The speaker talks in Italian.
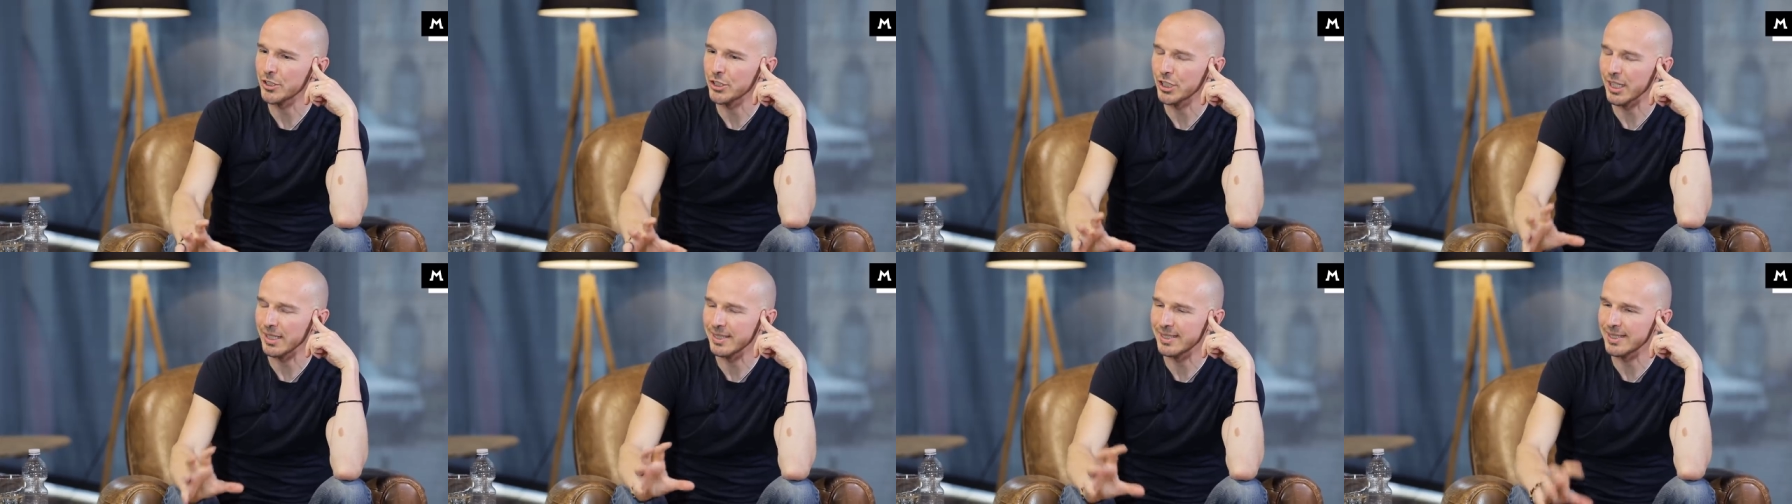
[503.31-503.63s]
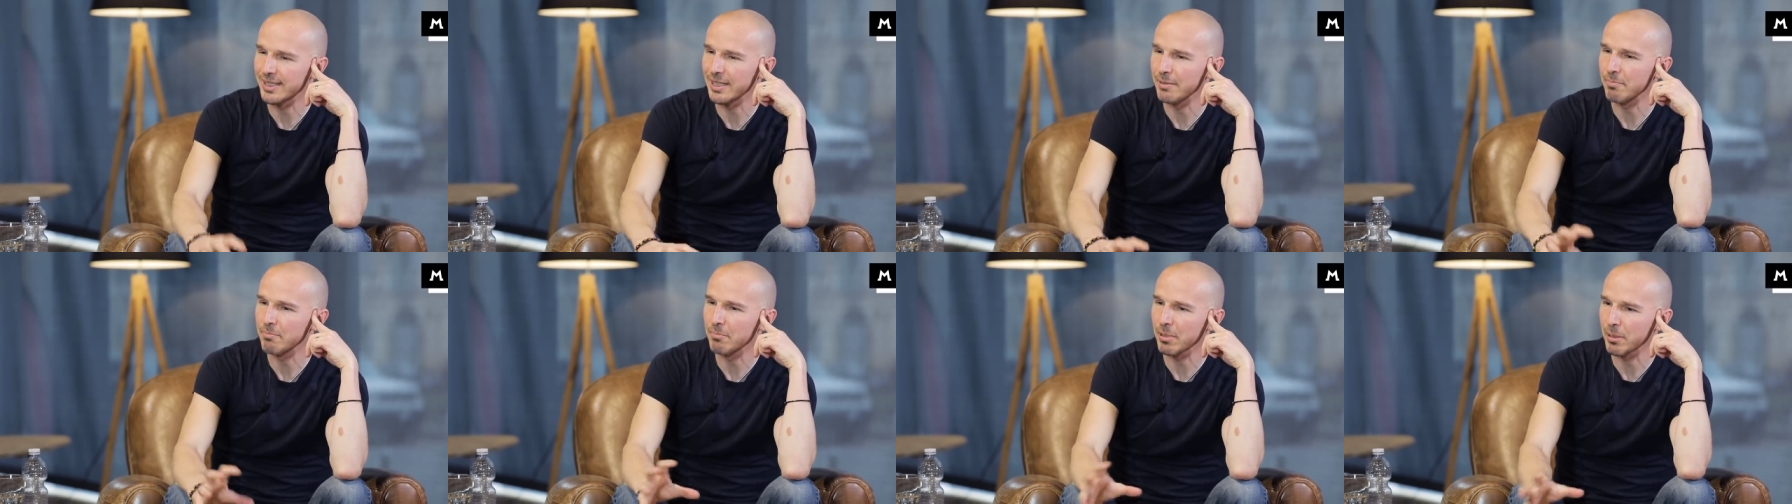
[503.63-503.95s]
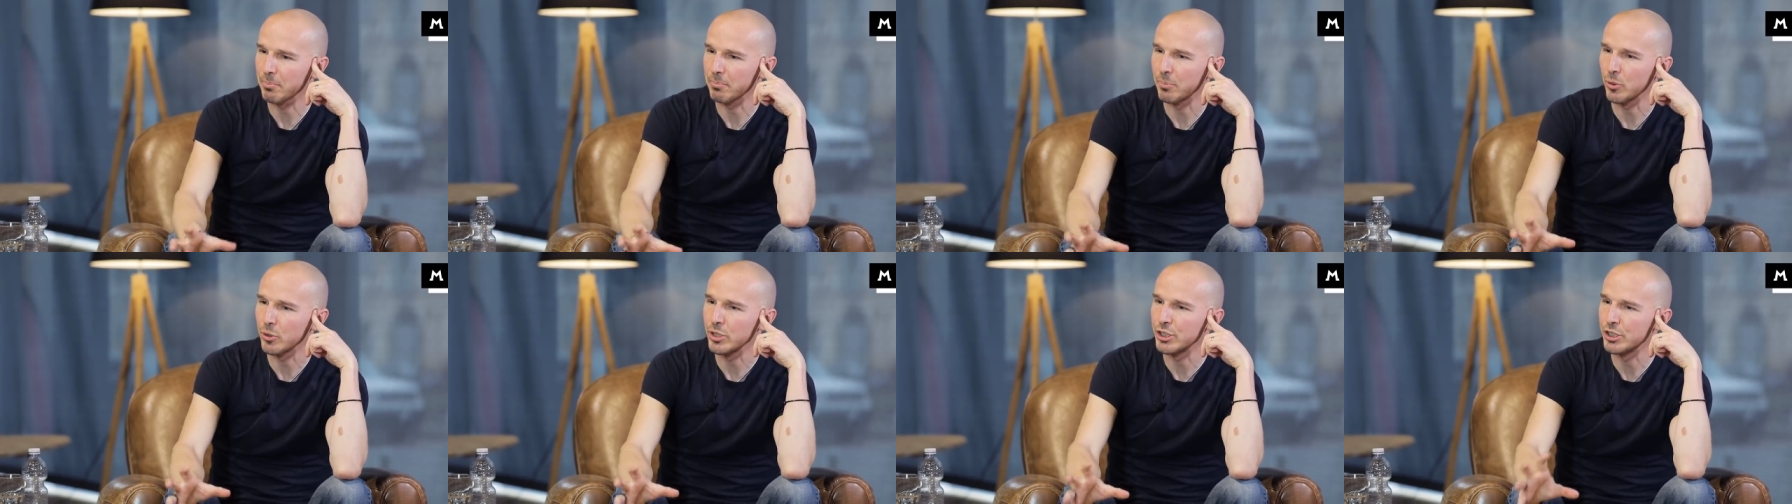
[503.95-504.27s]
c'è sempre
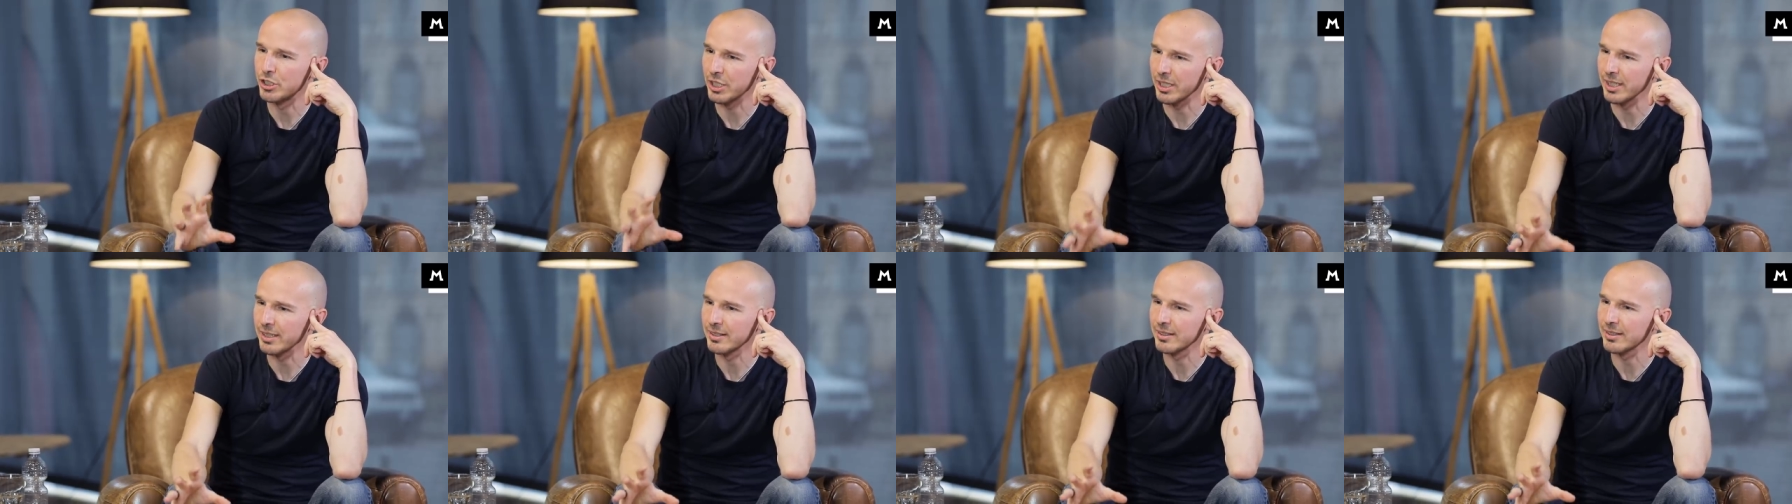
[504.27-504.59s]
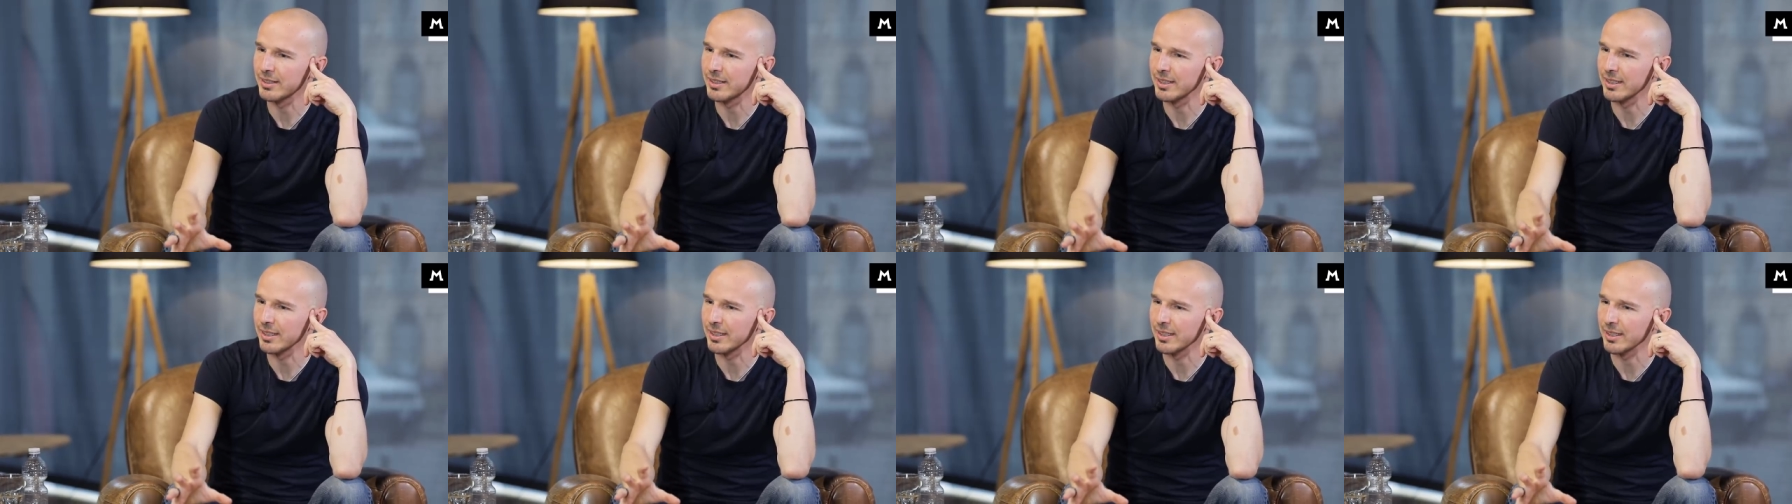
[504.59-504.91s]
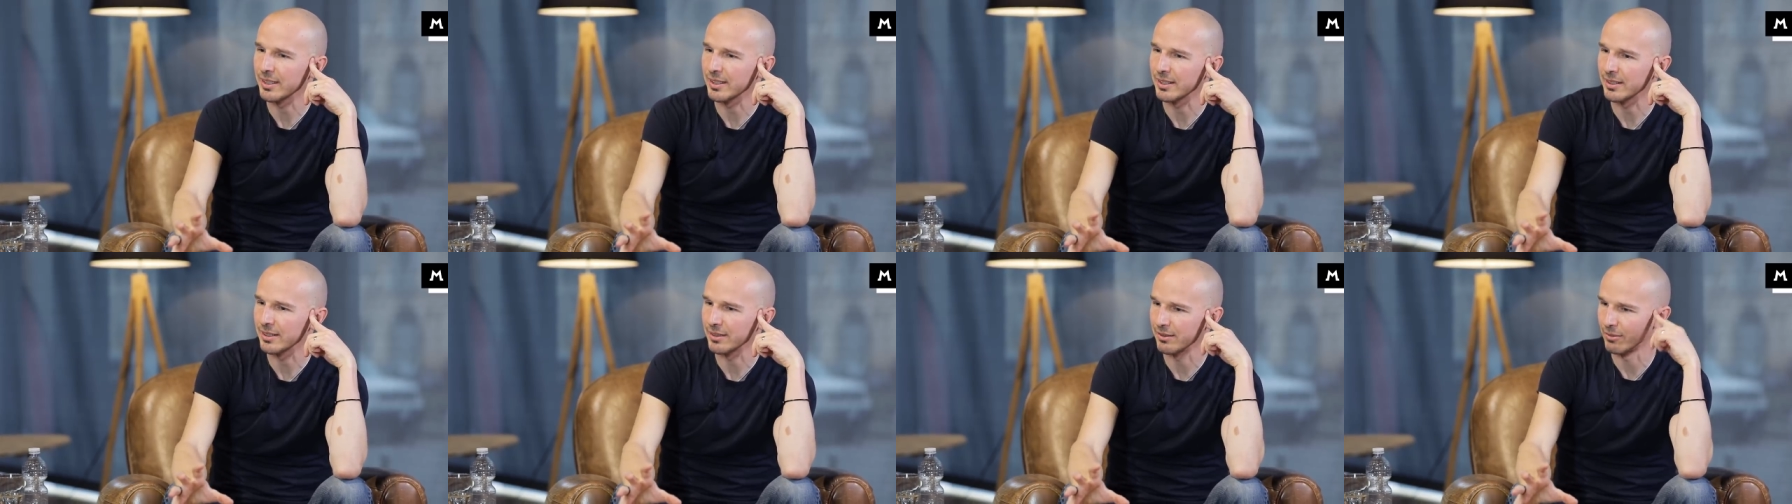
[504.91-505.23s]
poi
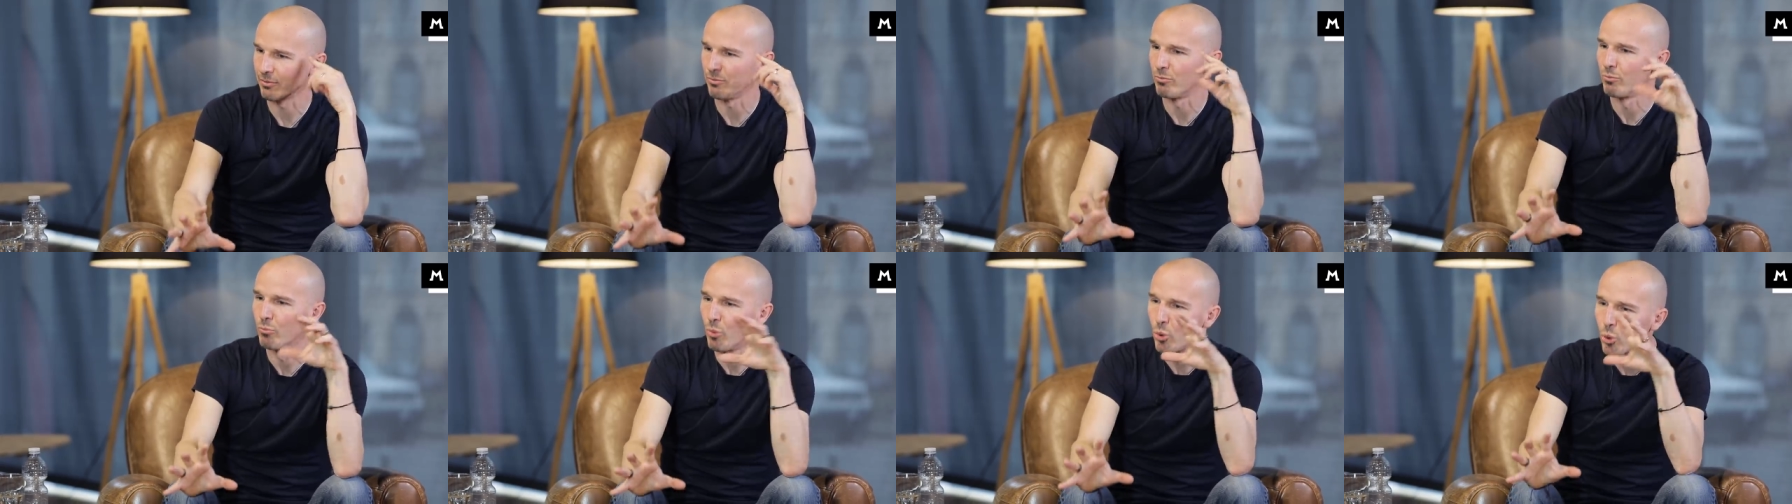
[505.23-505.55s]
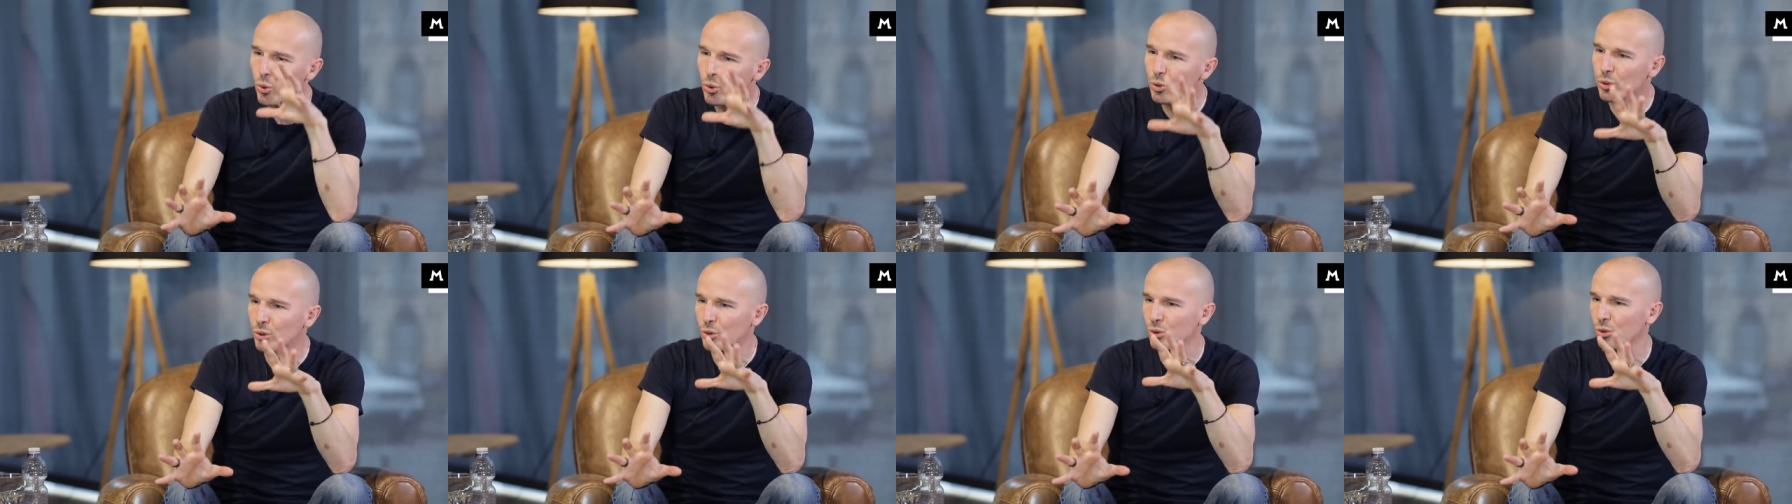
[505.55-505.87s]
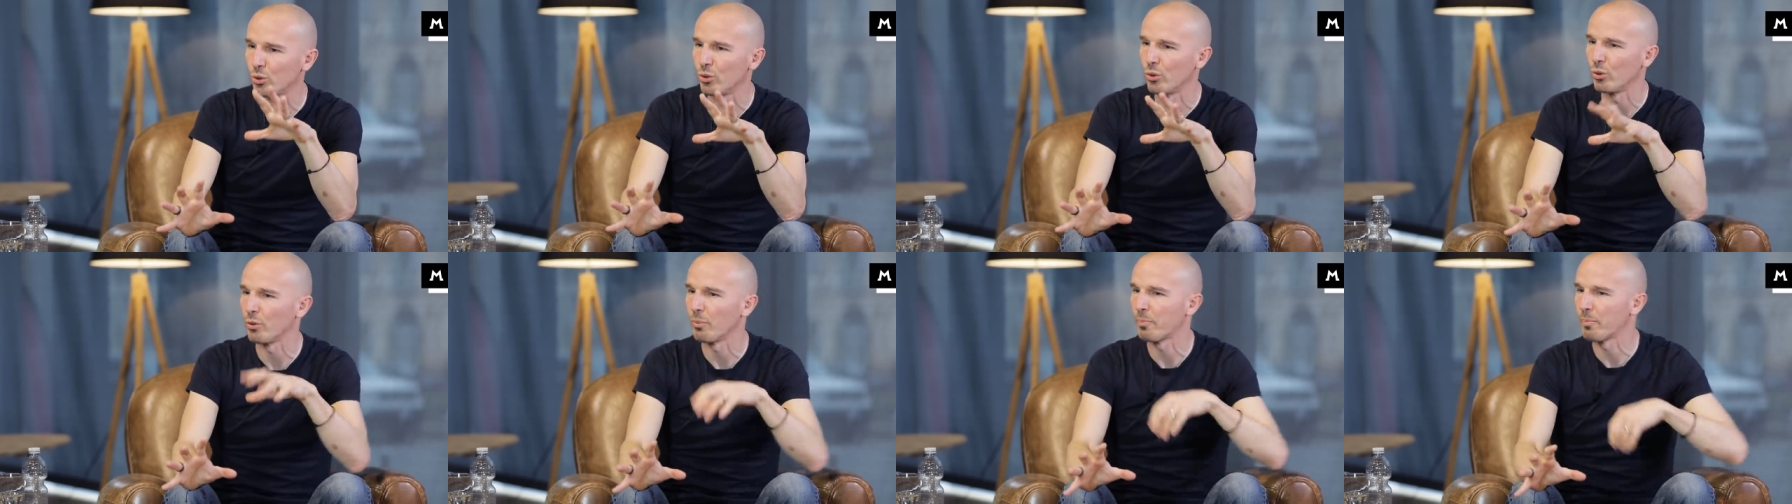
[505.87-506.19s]
gente
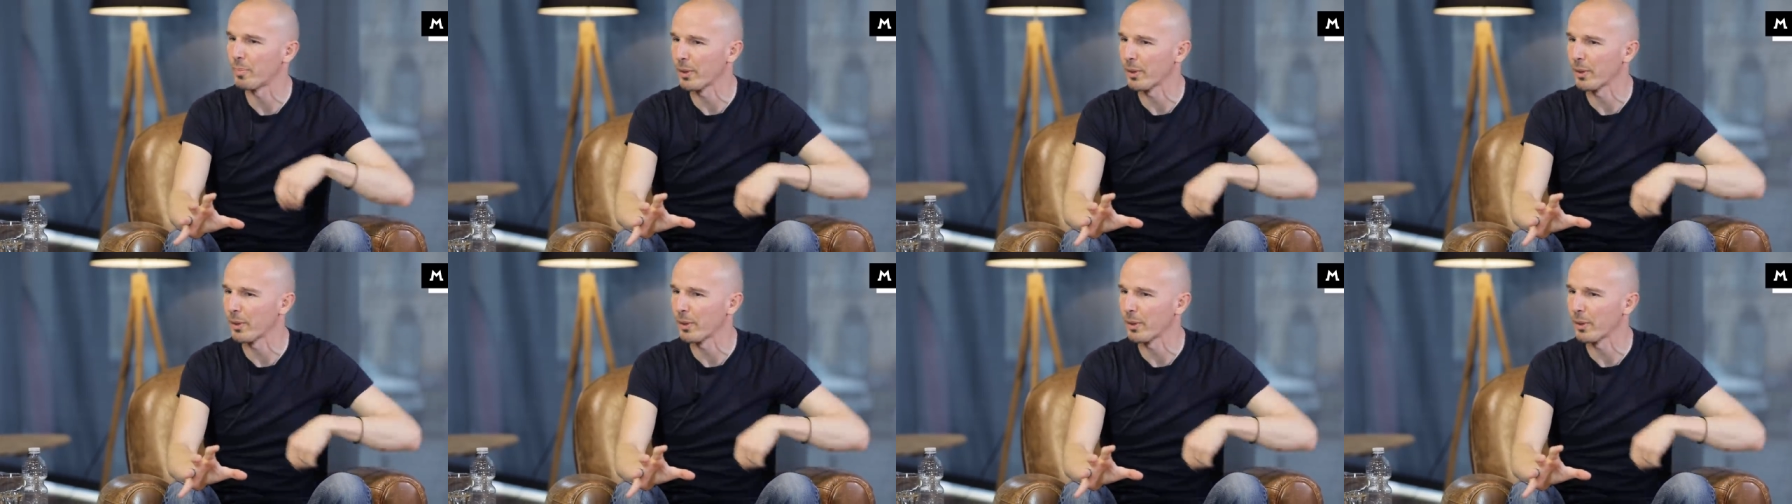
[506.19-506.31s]
molto